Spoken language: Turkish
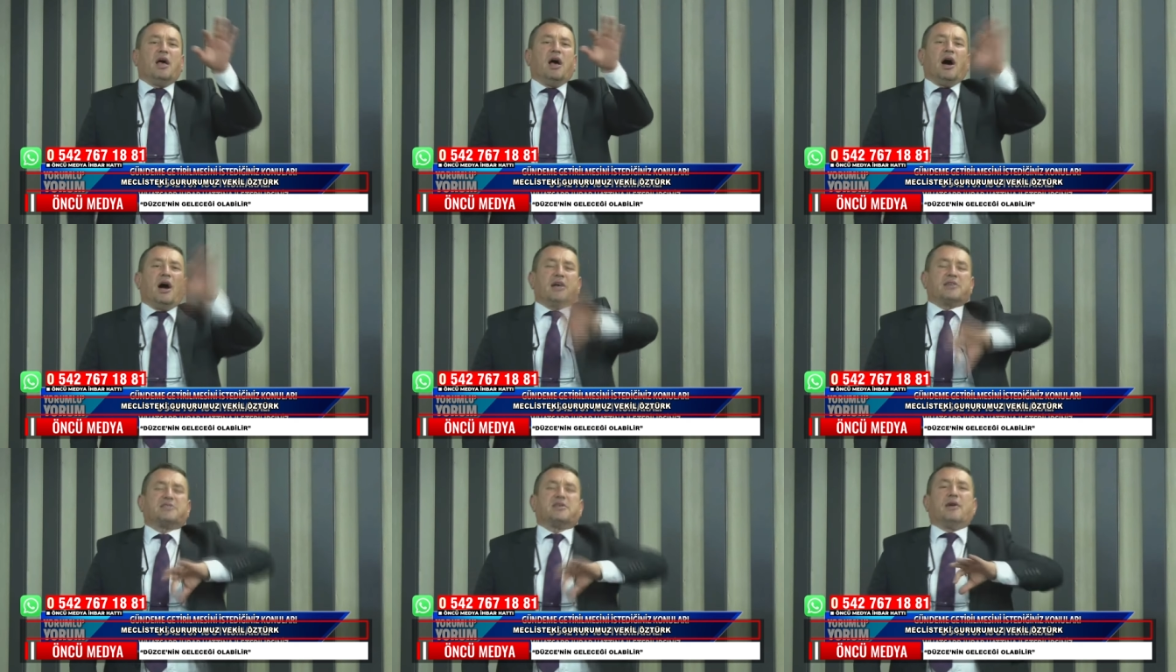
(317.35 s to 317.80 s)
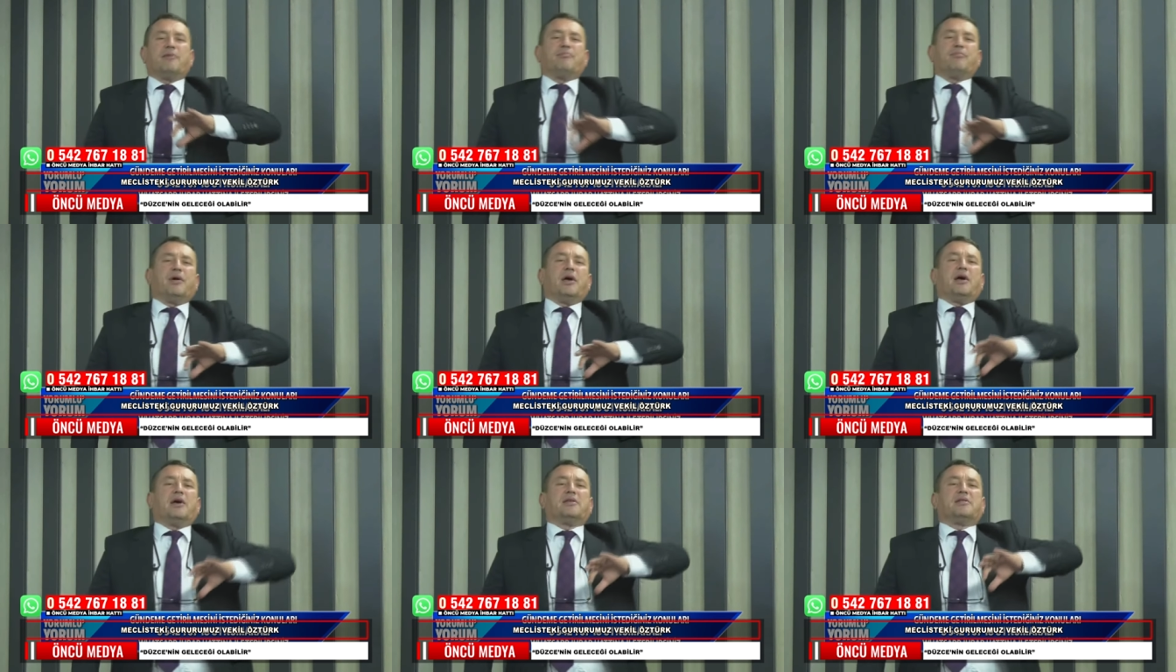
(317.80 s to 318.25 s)
Hasan
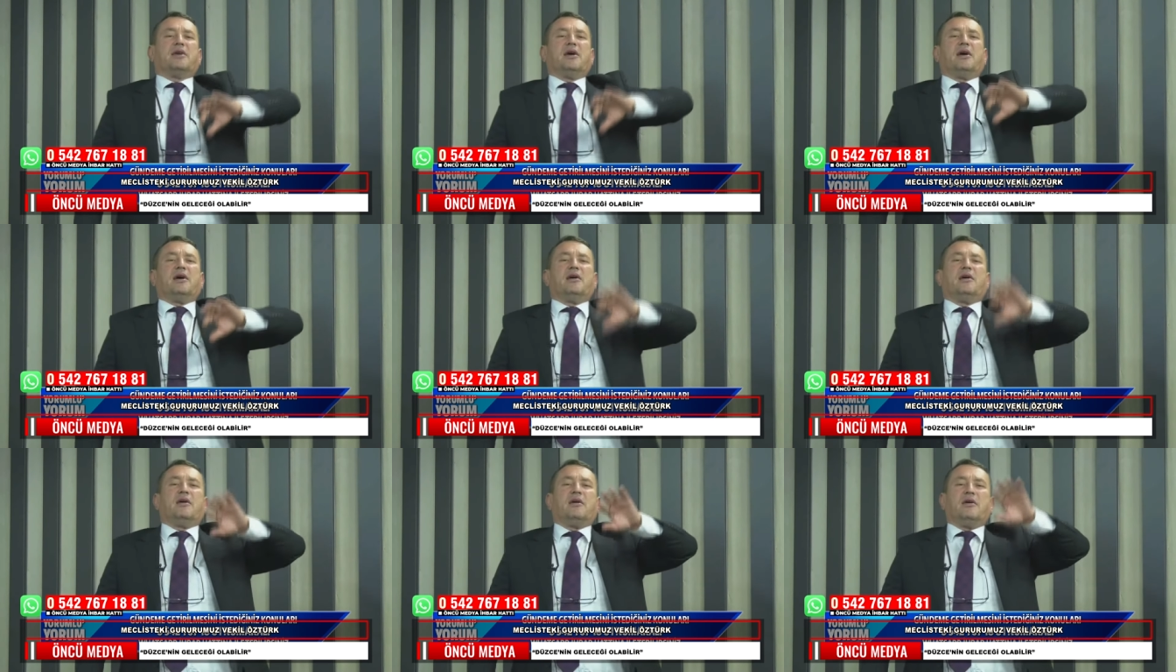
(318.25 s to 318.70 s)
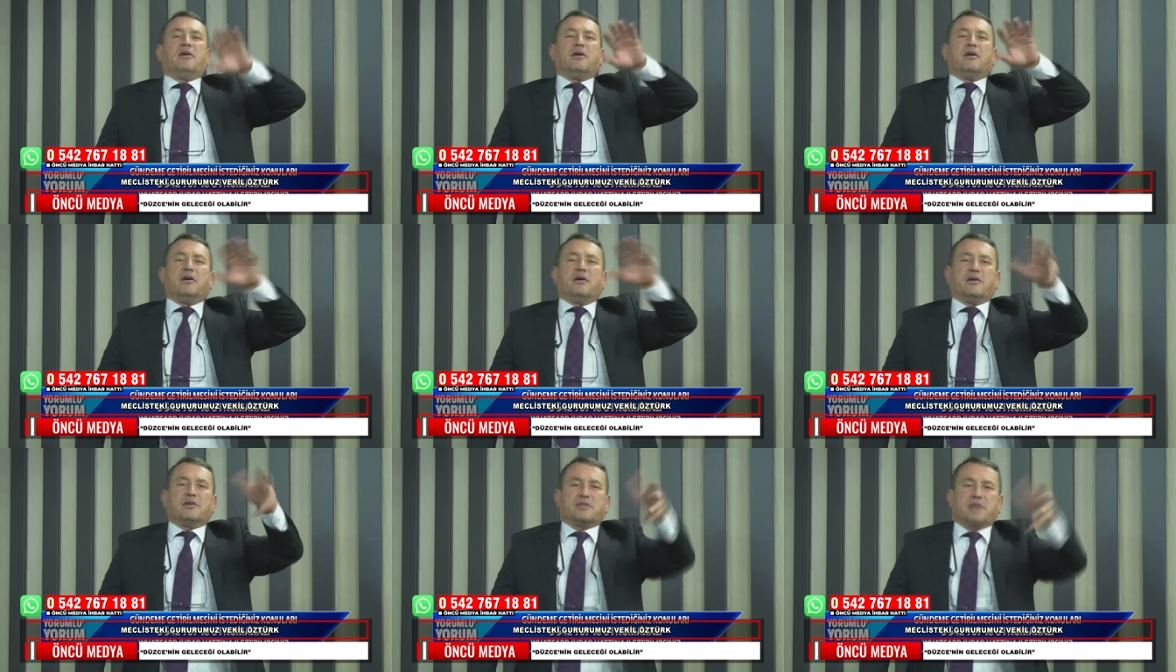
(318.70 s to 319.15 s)
Bey'e de,
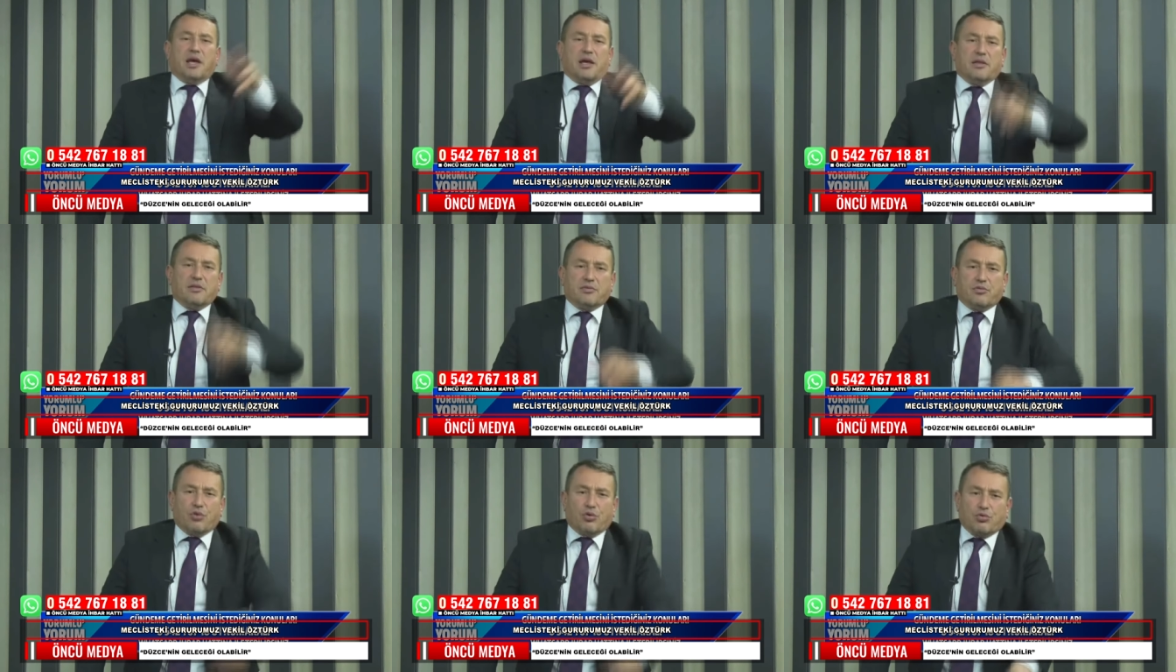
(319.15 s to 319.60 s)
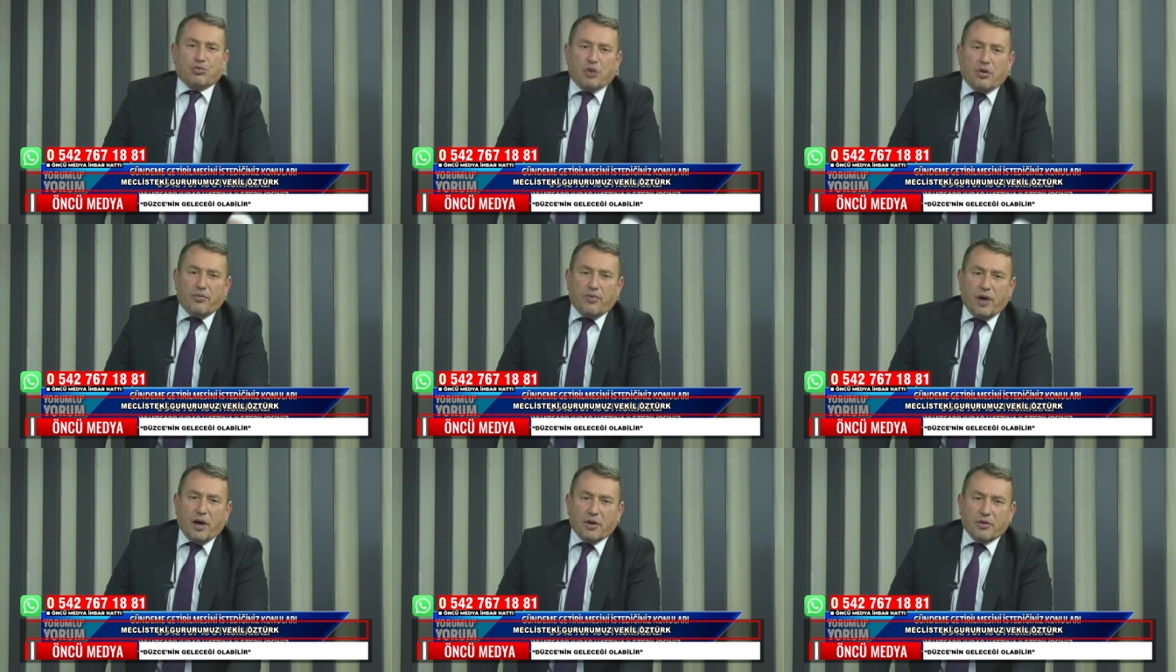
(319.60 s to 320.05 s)
e, Sayın
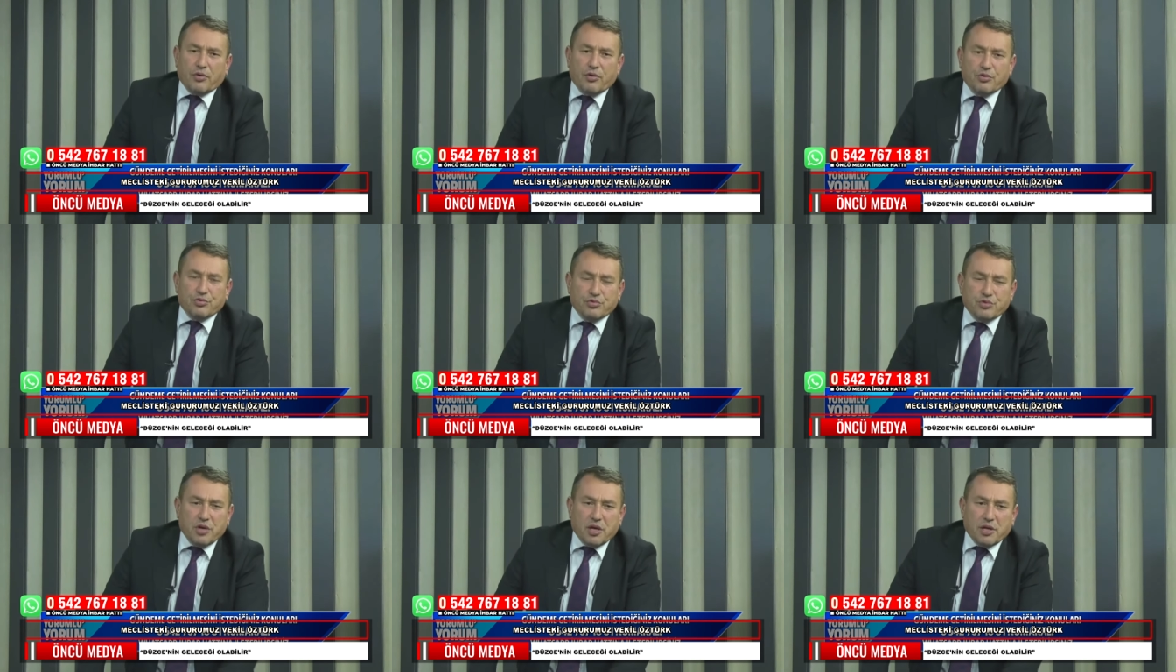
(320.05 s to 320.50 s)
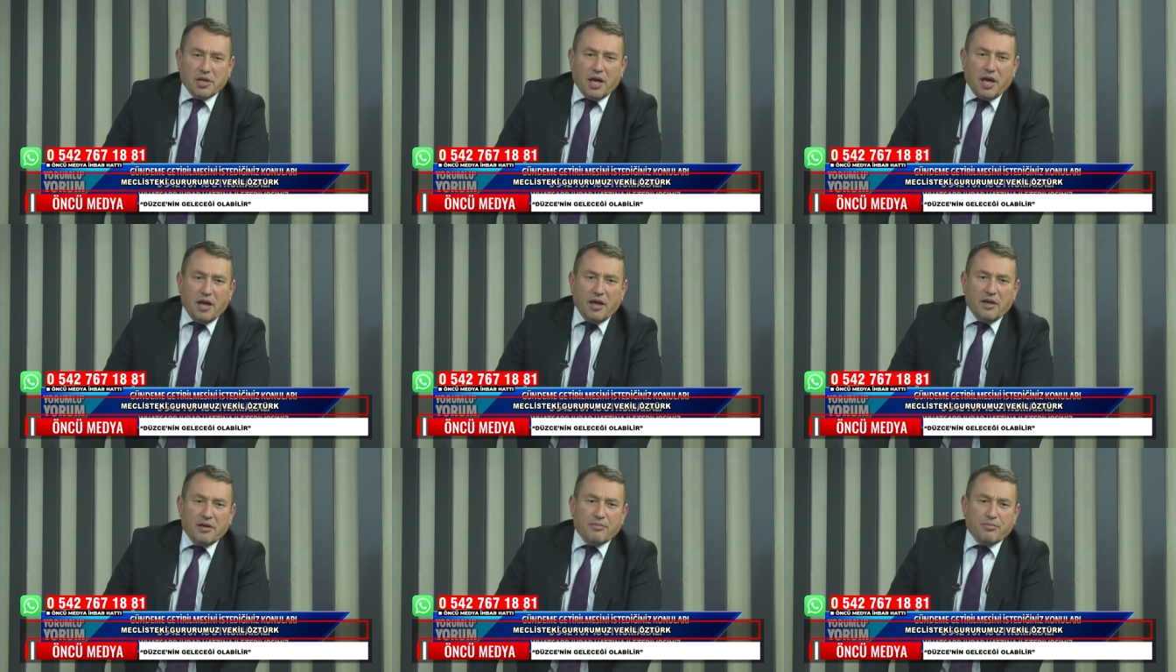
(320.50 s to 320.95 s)
Doktor Faruk Özcü'ye
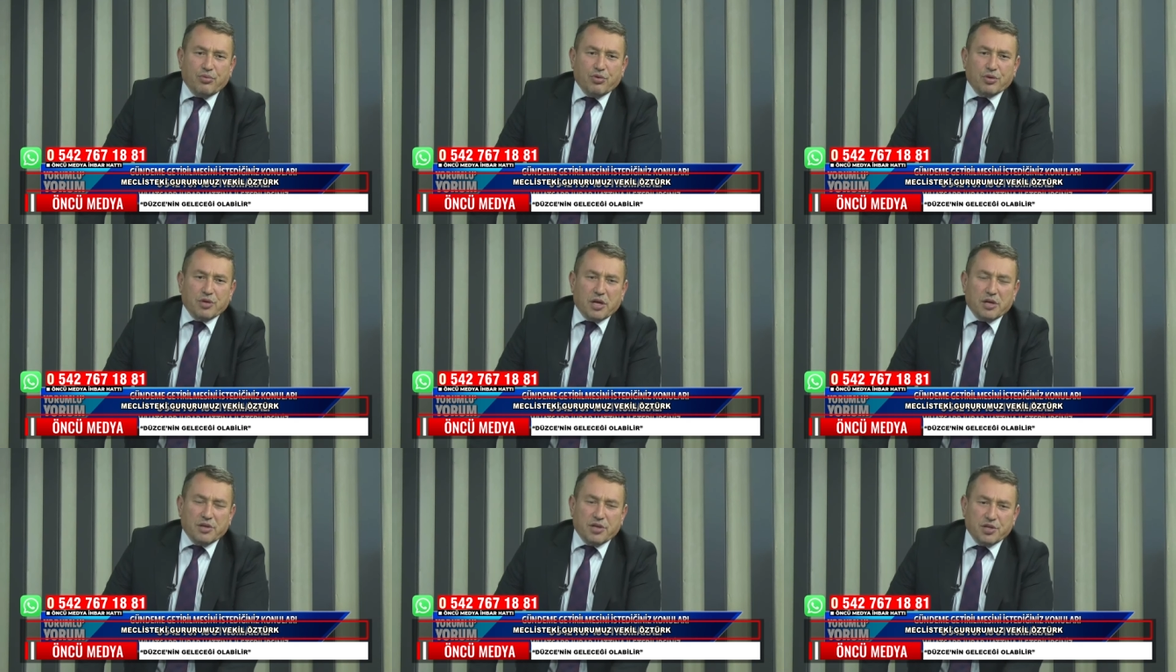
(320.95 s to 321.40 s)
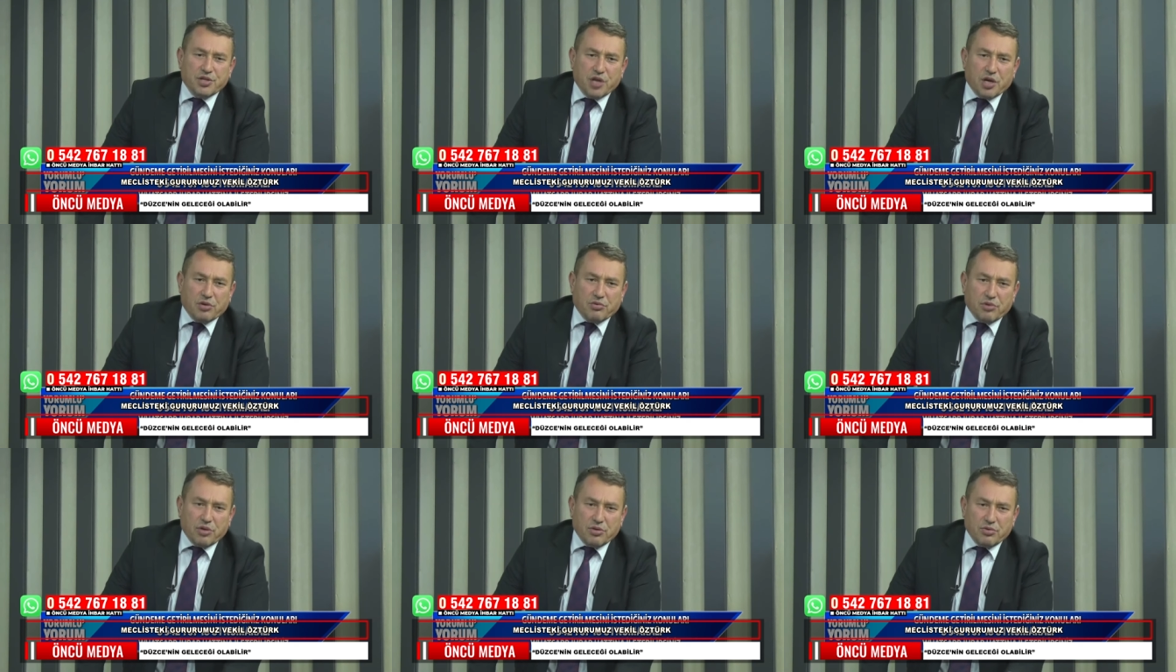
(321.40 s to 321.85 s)
de buradan
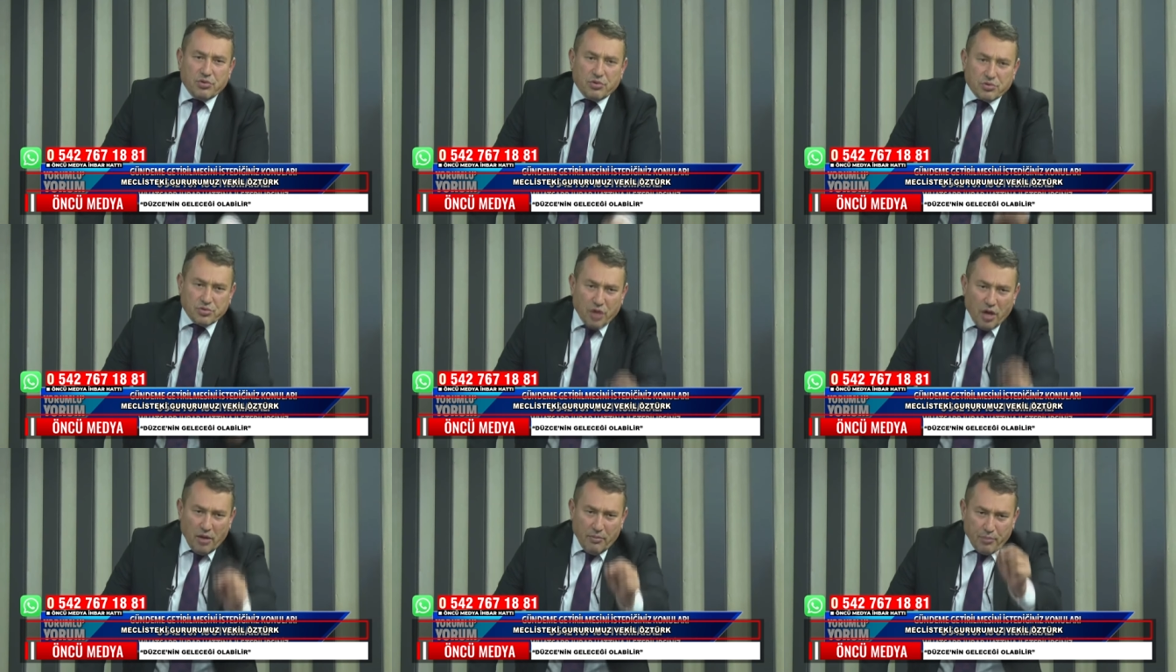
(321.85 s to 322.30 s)
teşekkür ediyoruz.